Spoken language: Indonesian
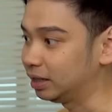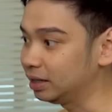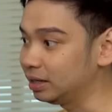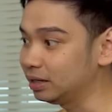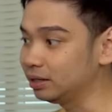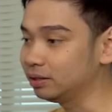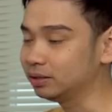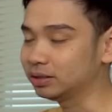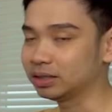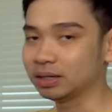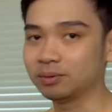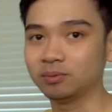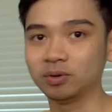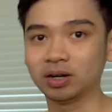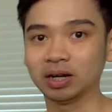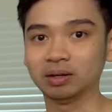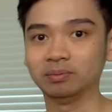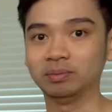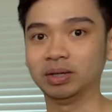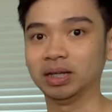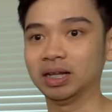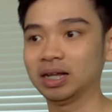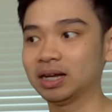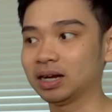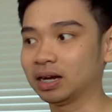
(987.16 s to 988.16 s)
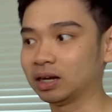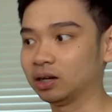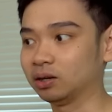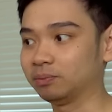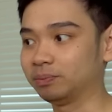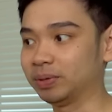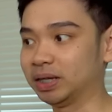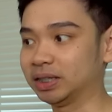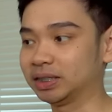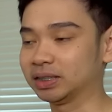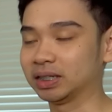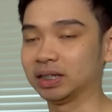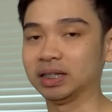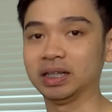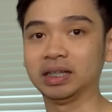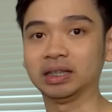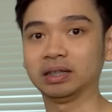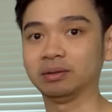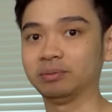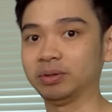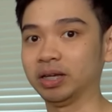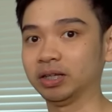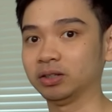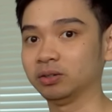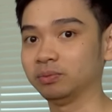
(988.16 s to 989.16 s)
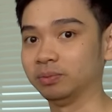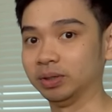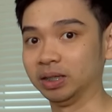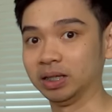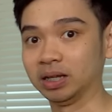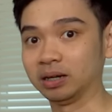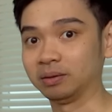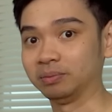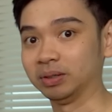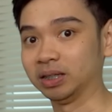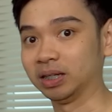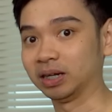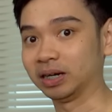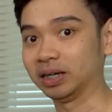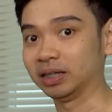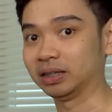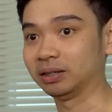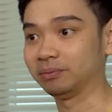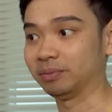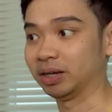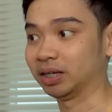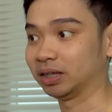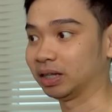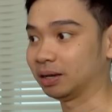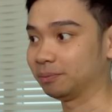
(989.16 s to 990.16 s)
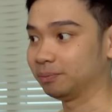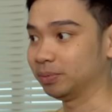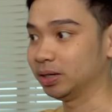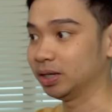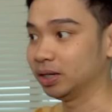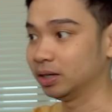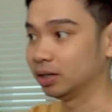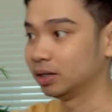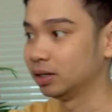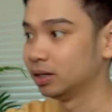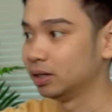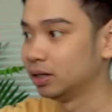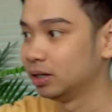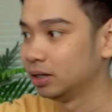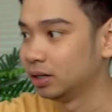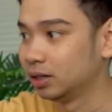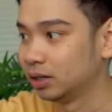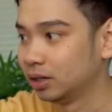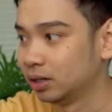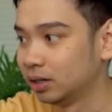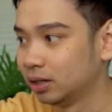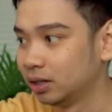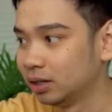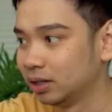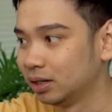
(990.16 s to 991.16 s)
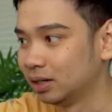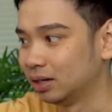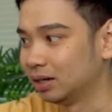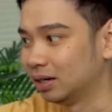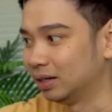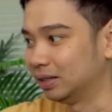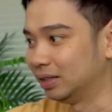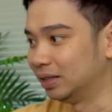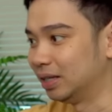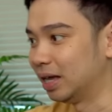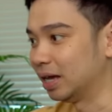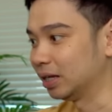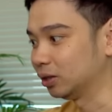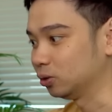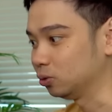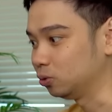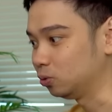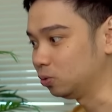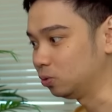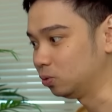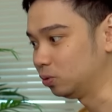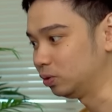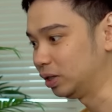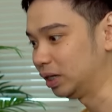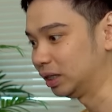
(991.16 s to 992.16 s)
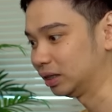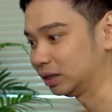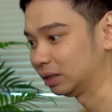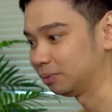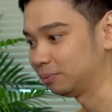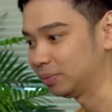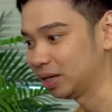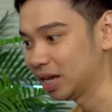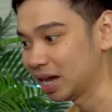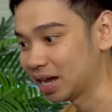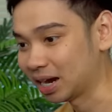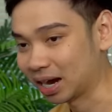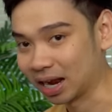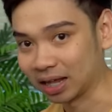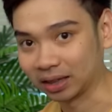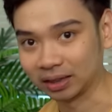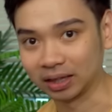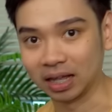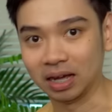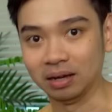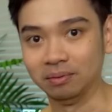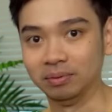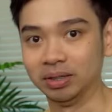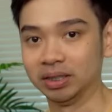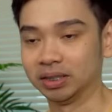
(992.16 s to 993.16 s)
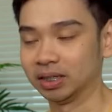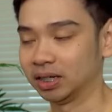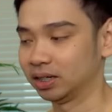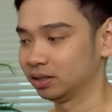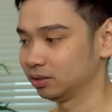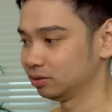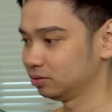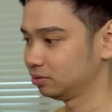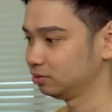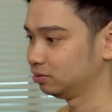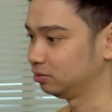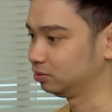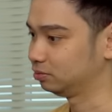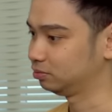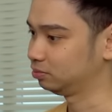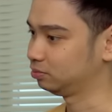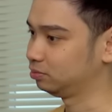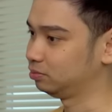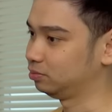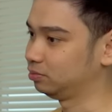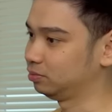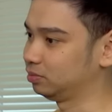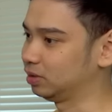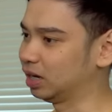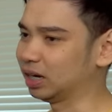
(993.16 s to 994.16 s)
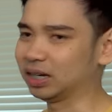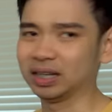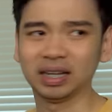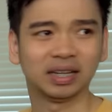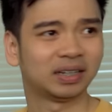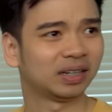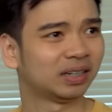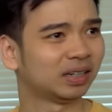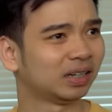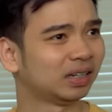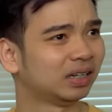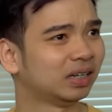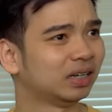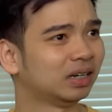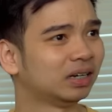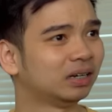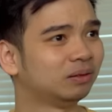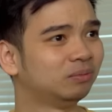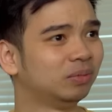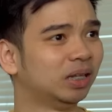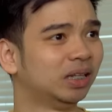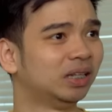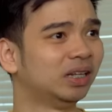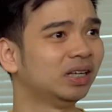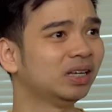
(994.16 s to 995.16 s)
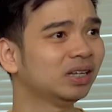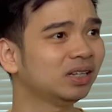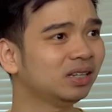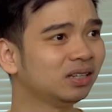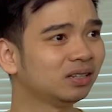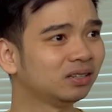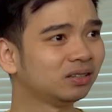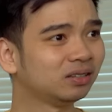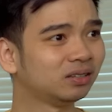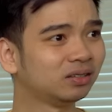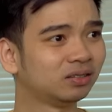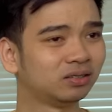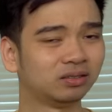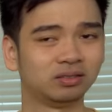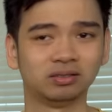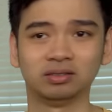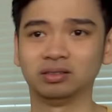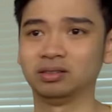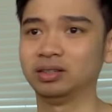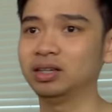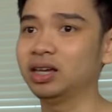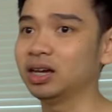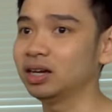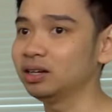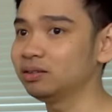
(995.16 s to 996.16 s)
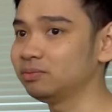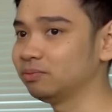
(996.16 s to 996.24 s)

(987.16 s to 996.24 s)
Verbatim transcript: Ini saya bukan bilang kalau pixel hitamnya itu benar-benar hitam ya, tapi dia itu hitamnya rata bisa. Nggak kelihatan ada bleeding kan? Iya,